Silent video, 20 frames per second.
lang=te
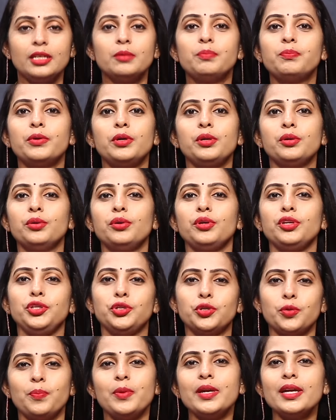ఇప్పుడు
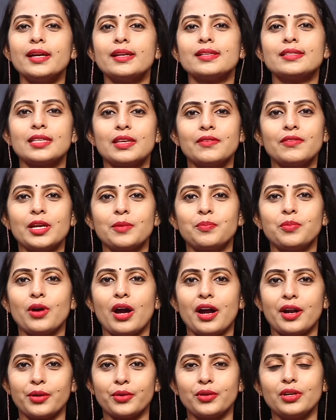యూపీఎస్సీ వైపు
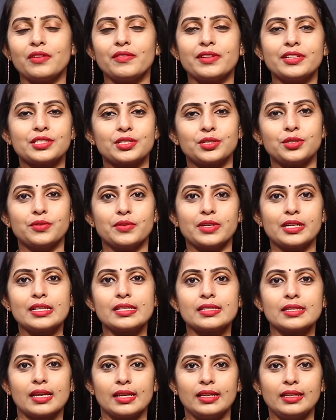అడుగులు వేస్తున్న వారి
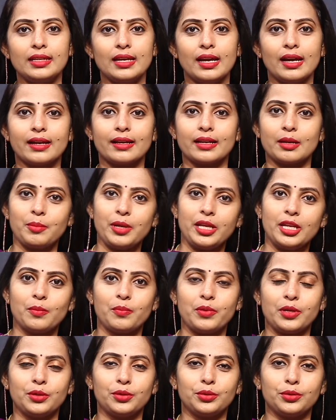సంఖ్య క్రమేణా
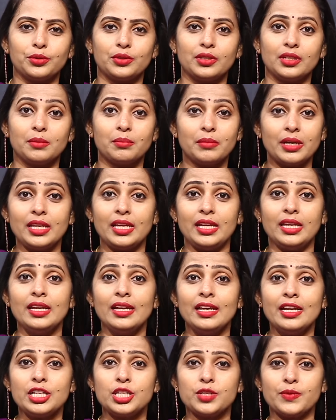పెరుగుతుంది మరి
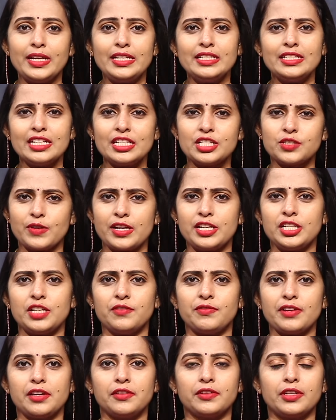ట్వంటీ
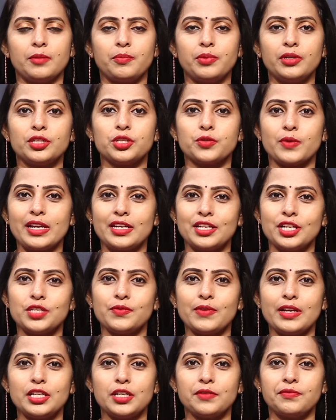ట్వంటీ ఫైవ్కి ఇప్పుడు ట్వంటీ
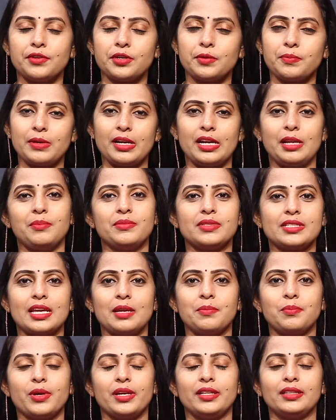ట్వంటీ ఫోర్ ప్రిలిమ్స్
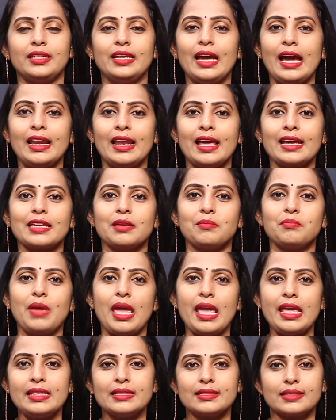అయిపోయింది అలాగే
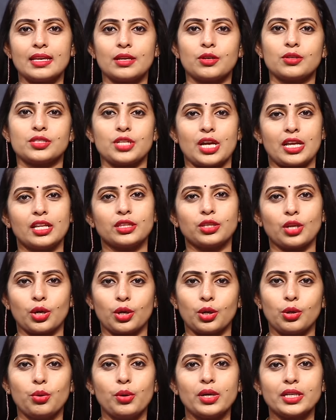మెయిన్స్కి చాలా
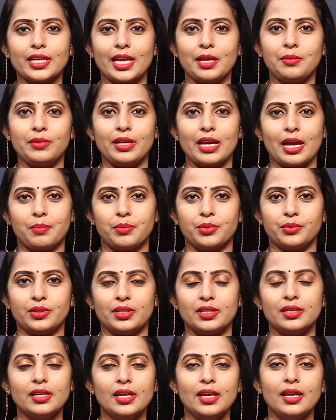తక్కువ టైం గ్యాప్
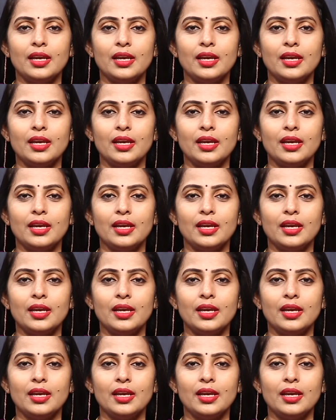ఉంది